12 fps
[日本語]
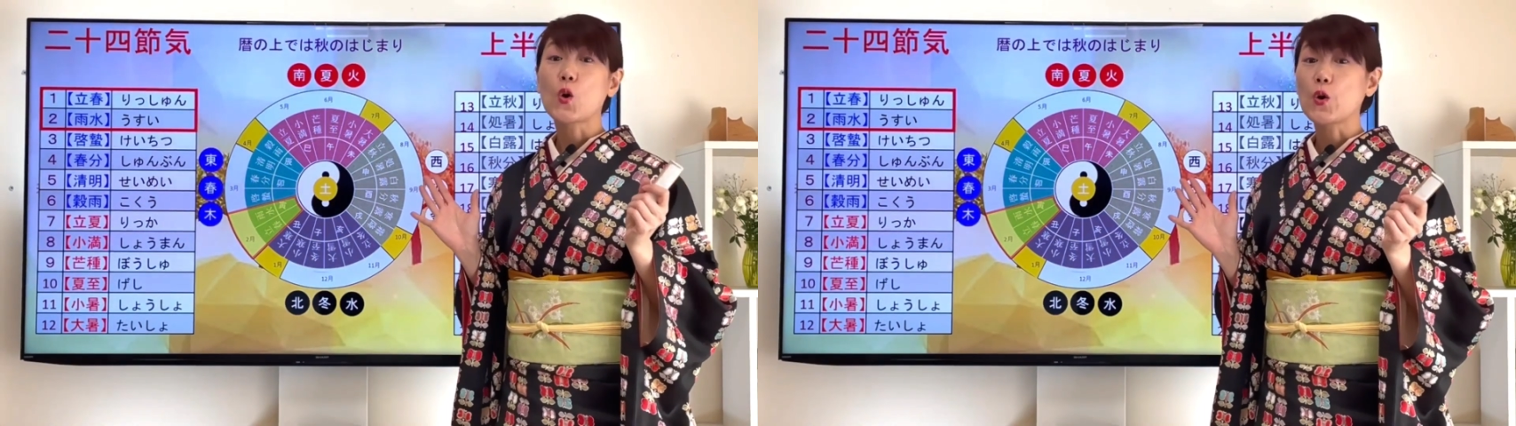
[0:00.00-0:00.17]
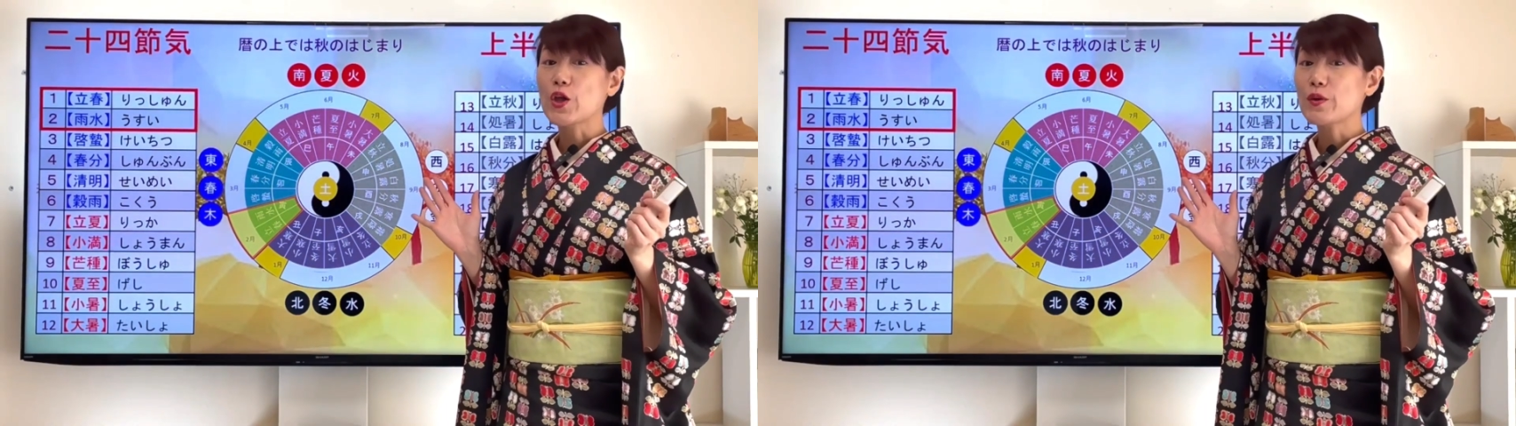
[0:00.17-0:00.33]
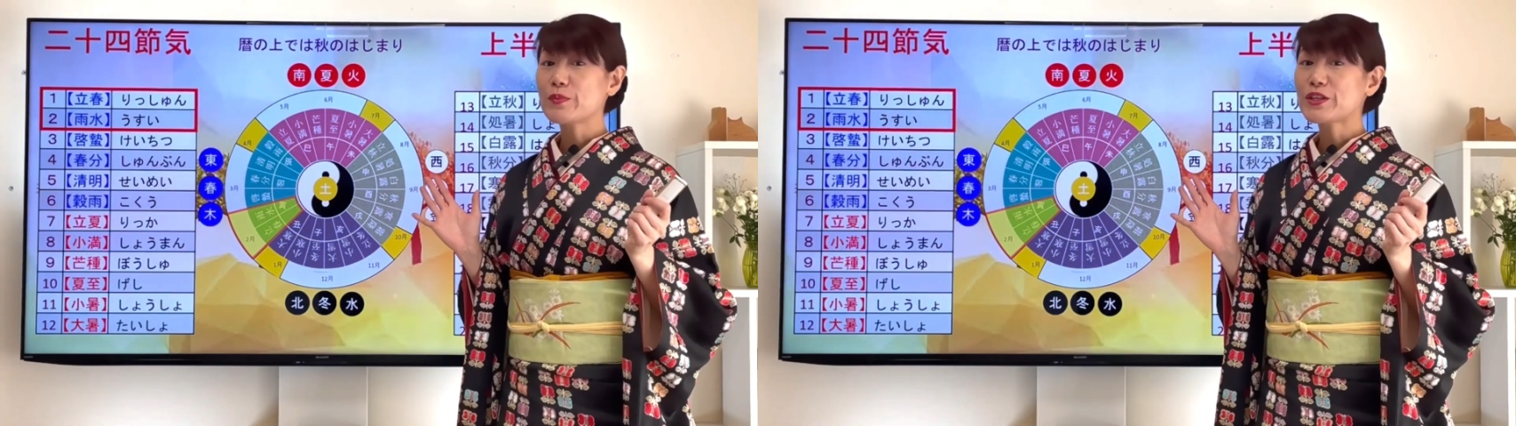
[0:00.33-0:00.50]

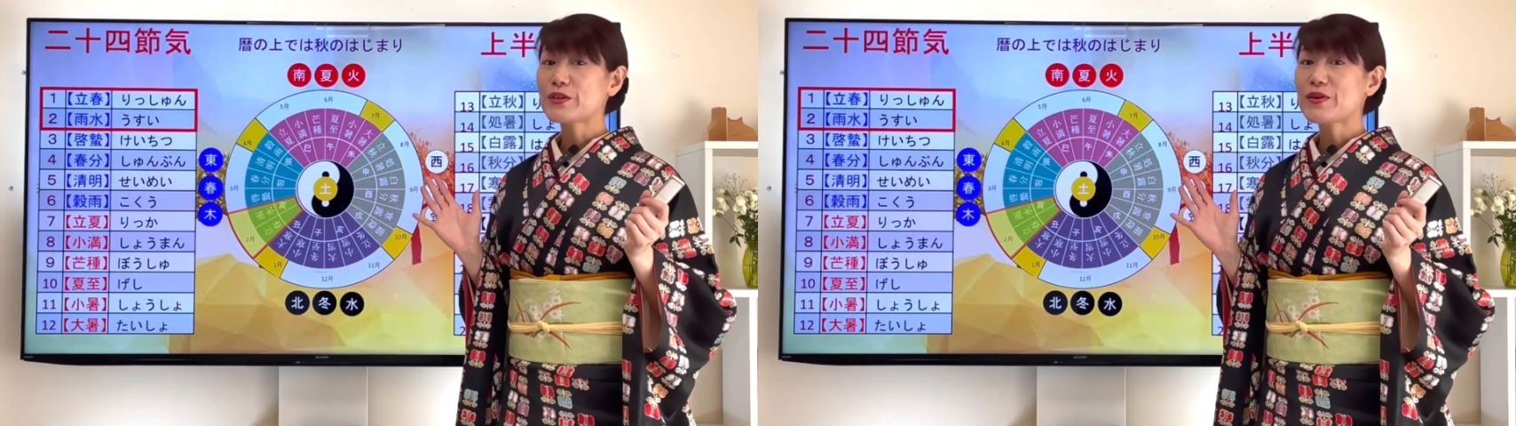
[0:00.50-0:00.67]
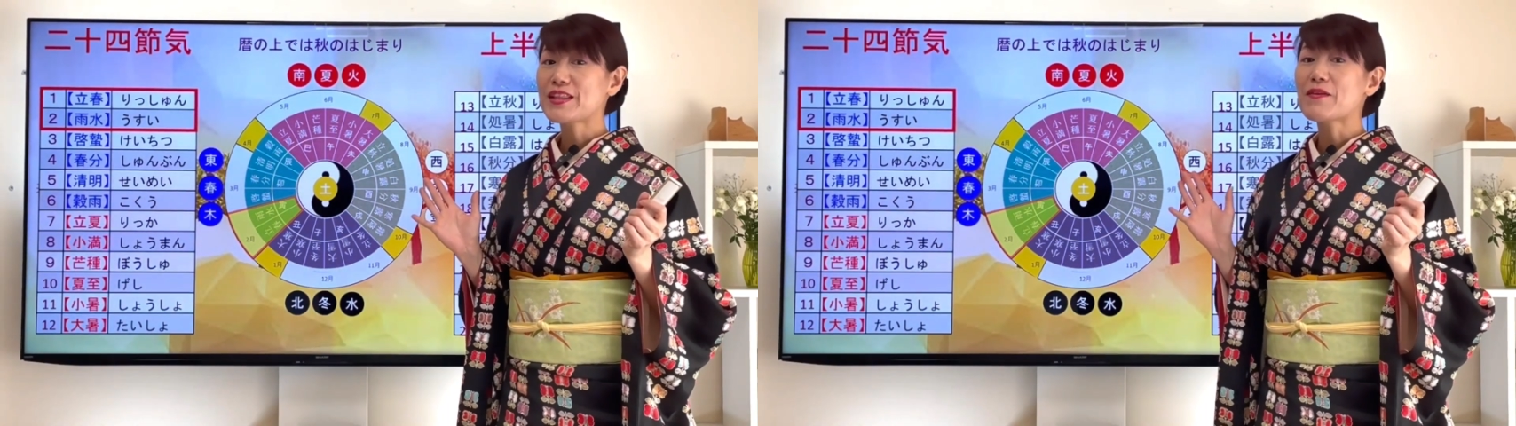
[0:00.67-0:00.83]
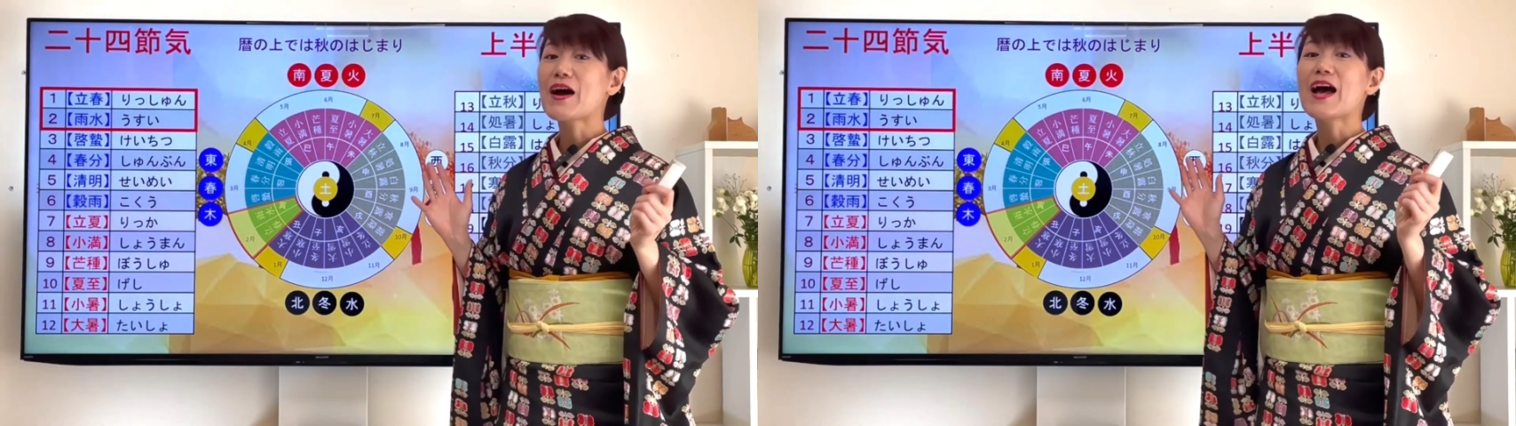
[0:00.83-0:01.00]
暦の
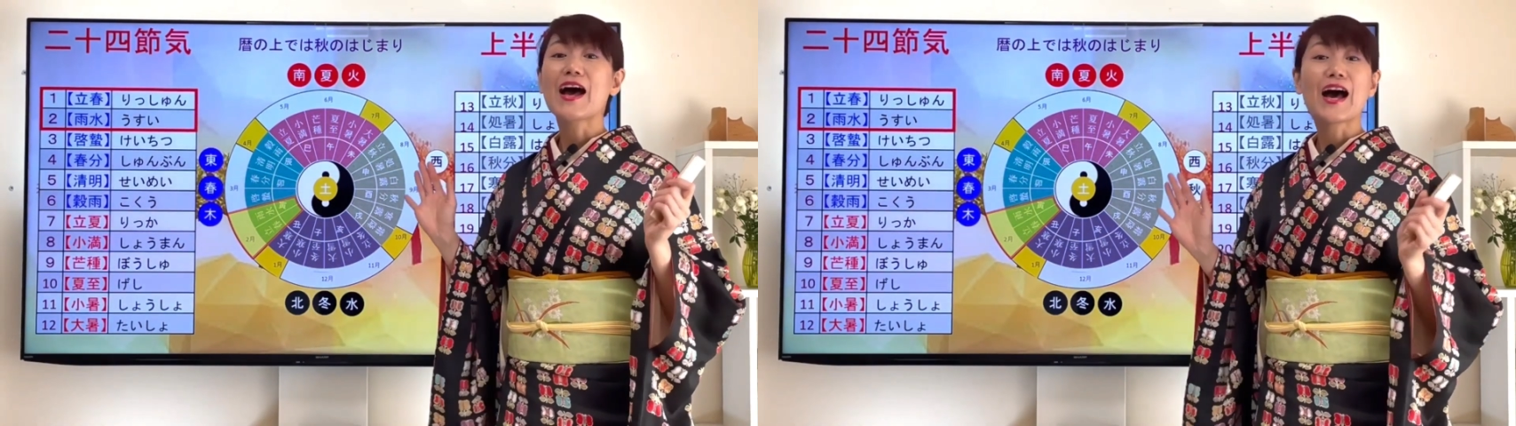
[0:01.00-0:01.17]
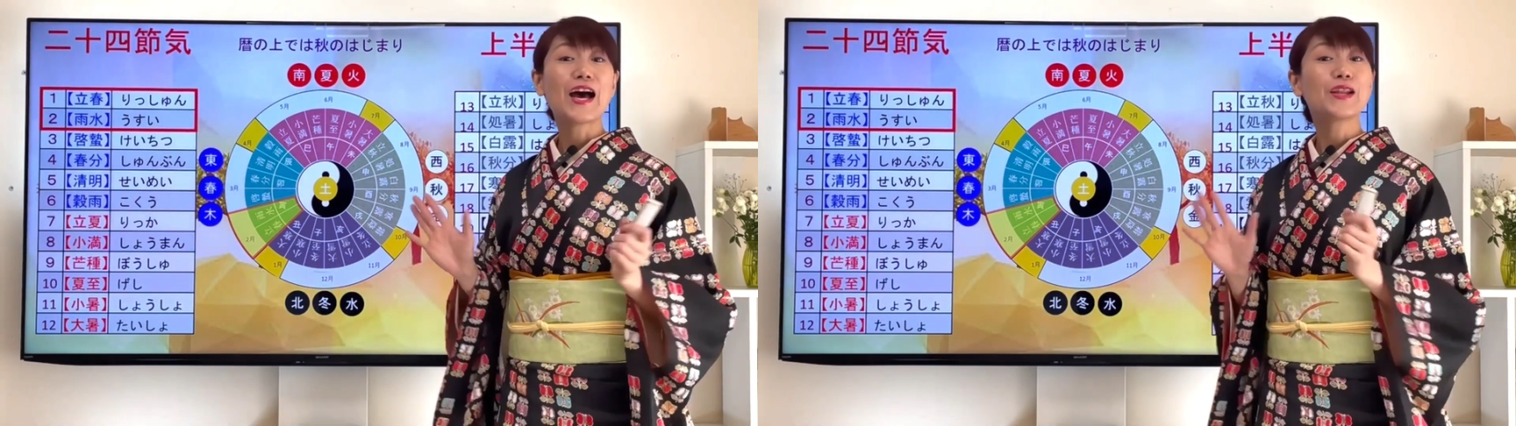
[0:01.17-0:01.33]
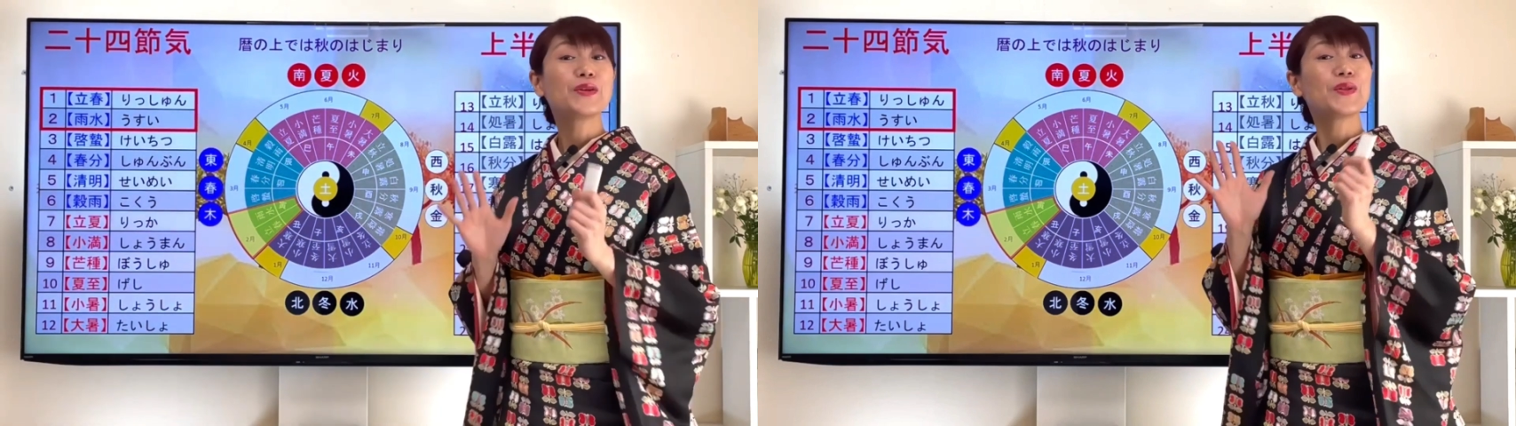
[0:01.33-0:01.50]
上では
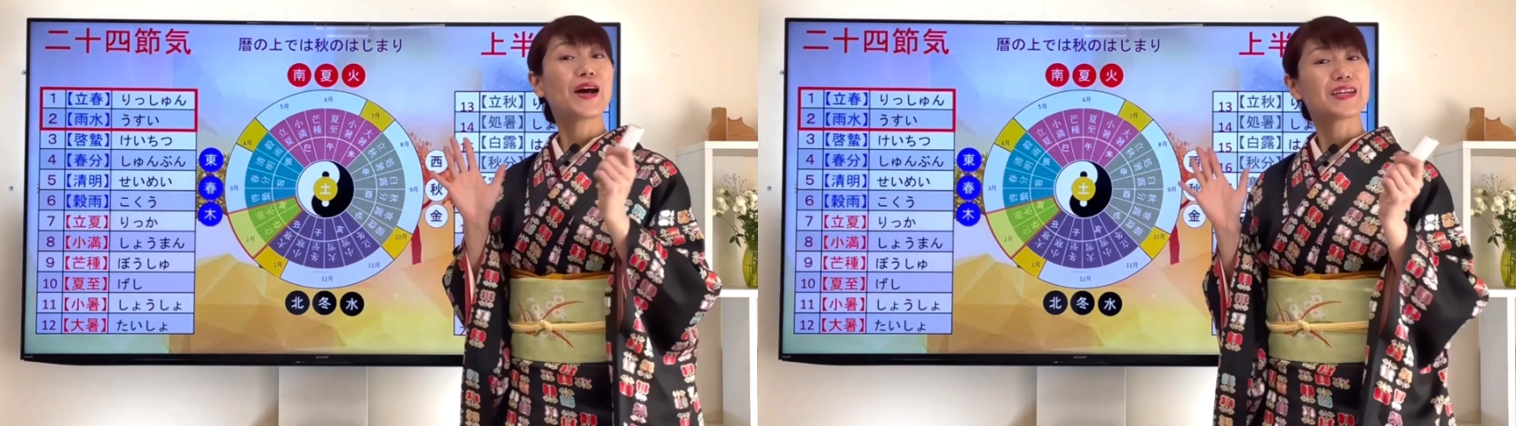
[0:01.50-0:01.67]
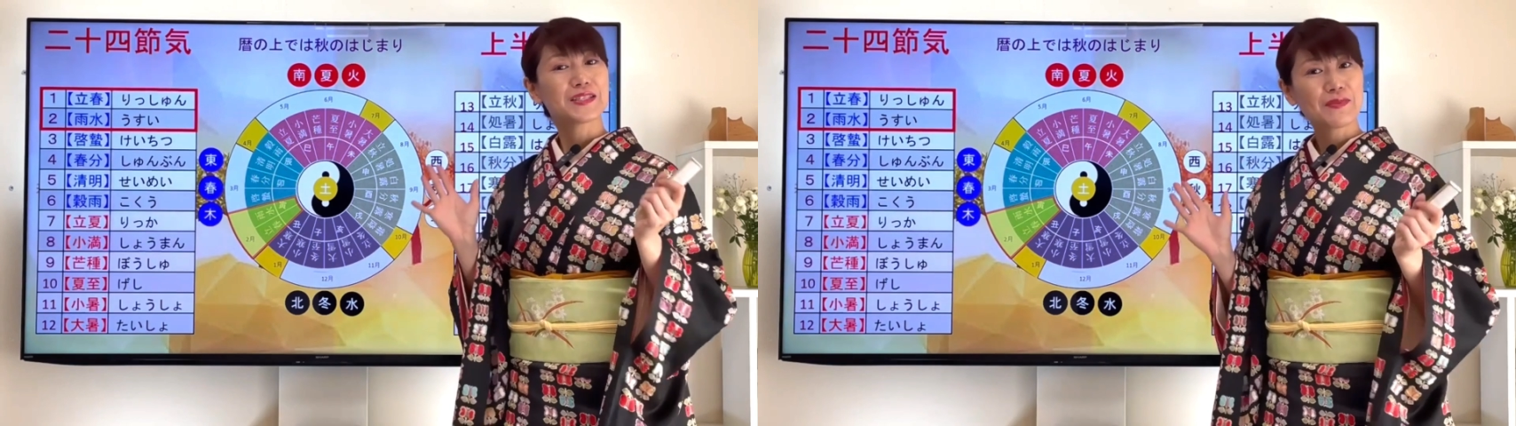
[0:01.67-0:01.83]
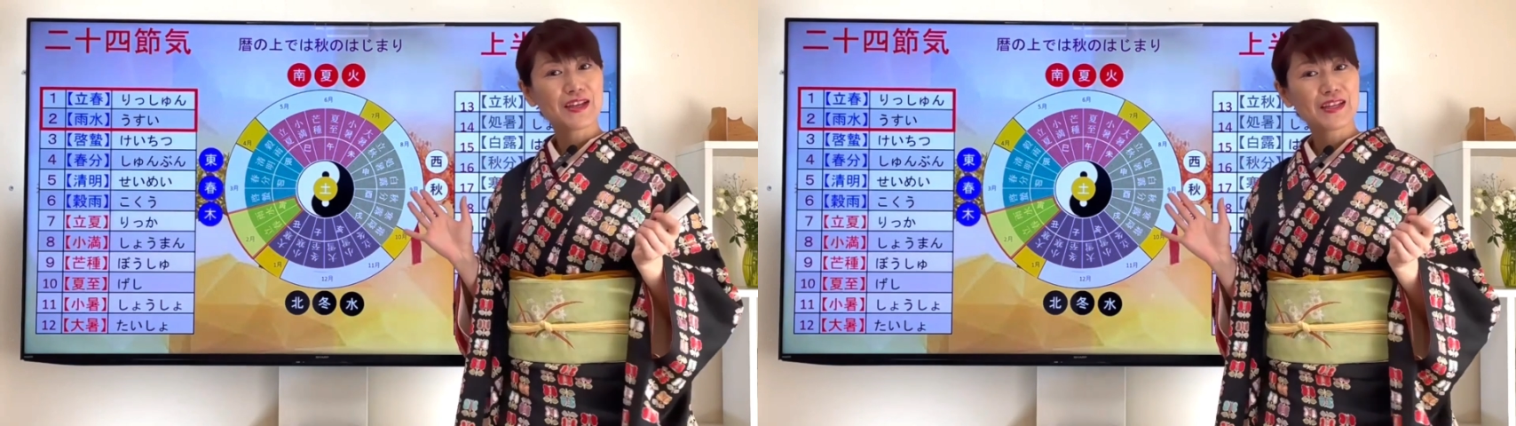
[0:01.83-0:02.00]
春の
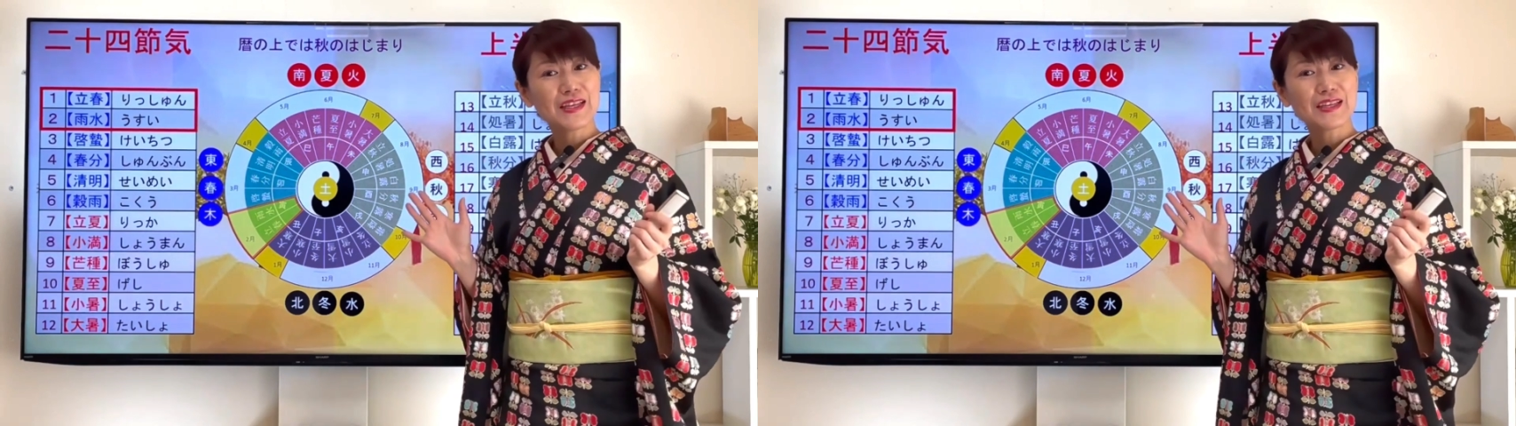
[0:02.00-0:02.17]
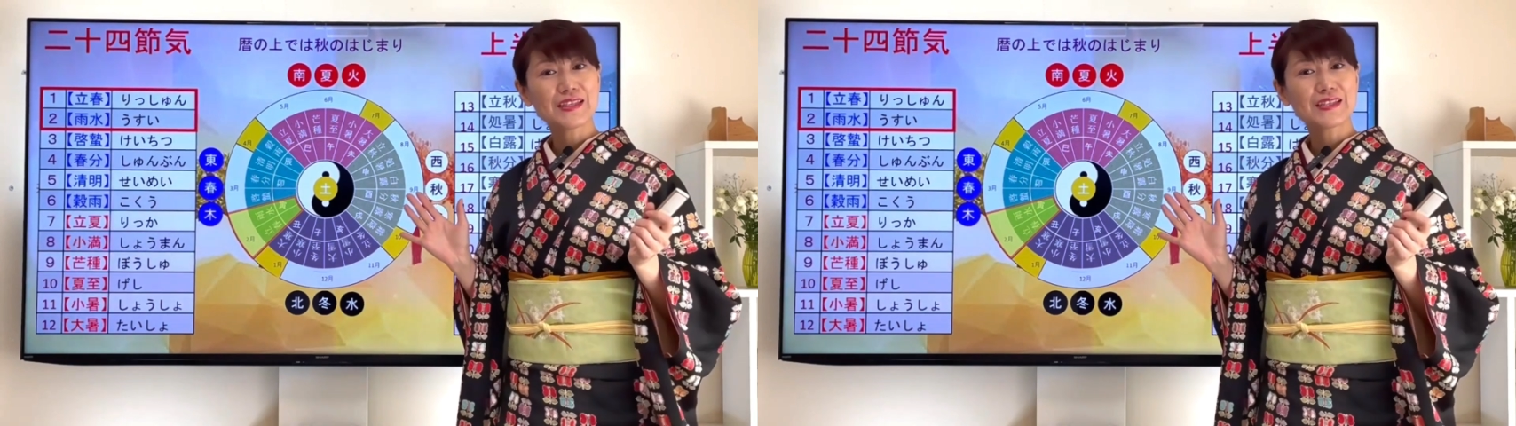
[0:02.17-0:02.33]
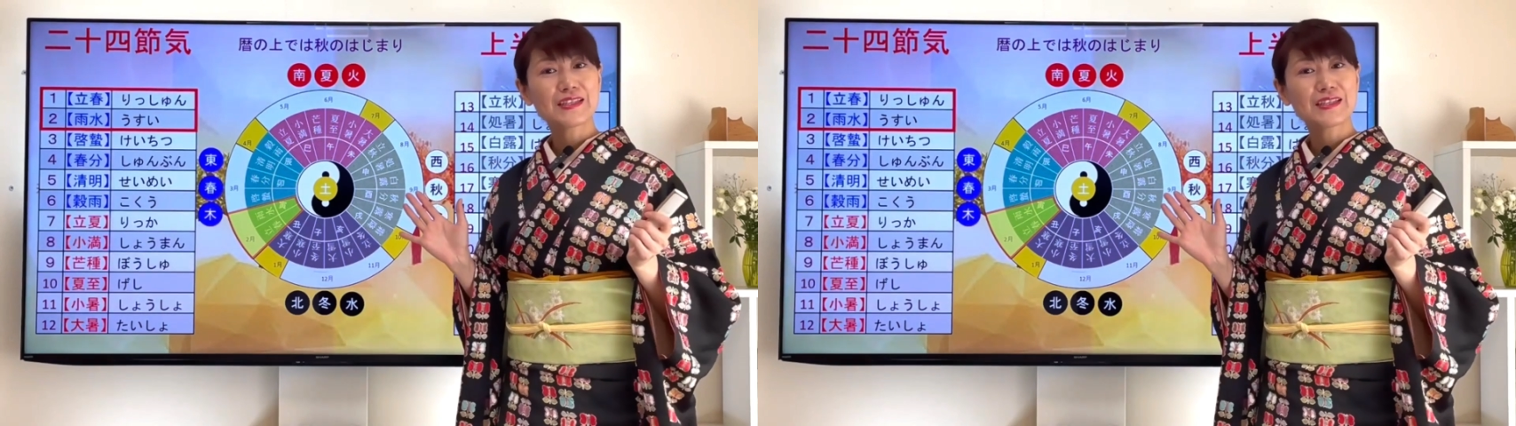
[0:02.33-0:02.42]
始まり。